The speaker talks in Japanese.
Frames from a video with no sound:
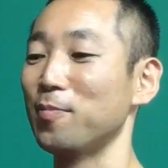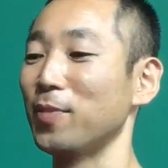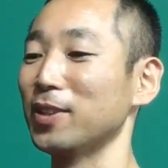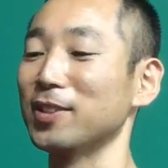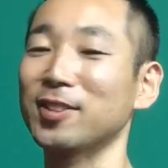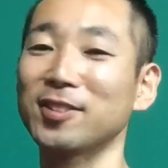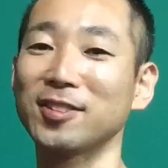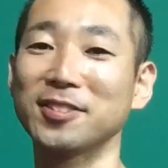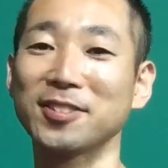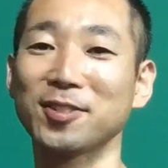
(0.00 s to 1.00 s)
まあ、
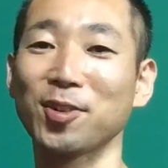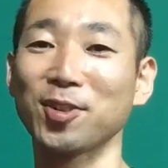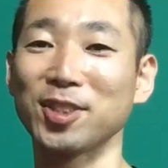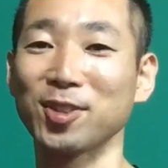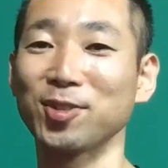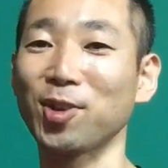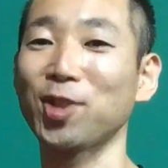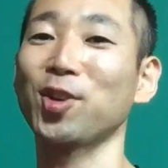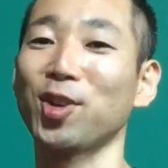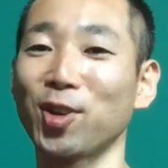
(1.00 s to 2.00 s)
特にその
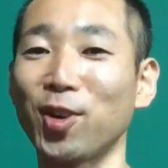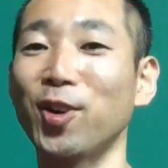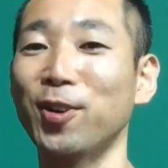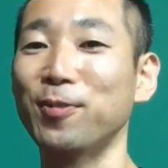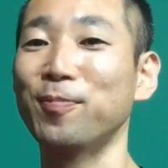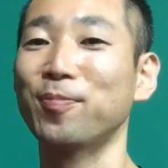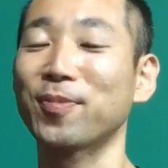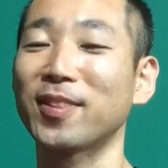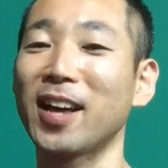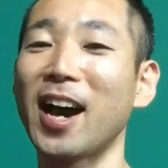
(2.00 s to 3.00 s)
ドキドキを
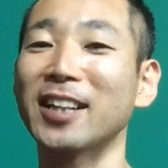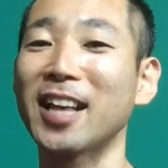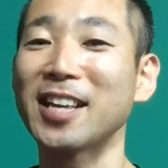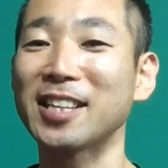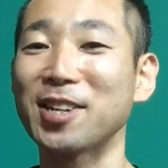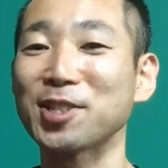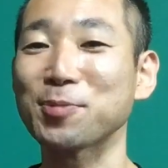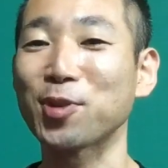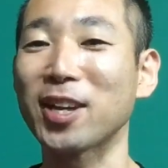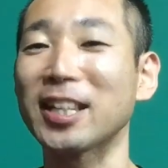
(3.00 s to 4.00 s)
与えてるつ
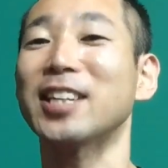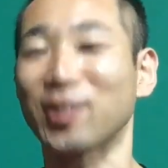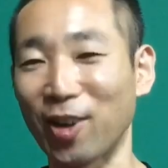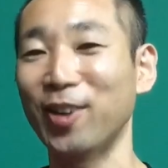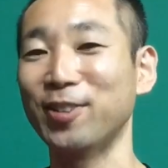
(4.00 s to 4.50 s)
もりはないと、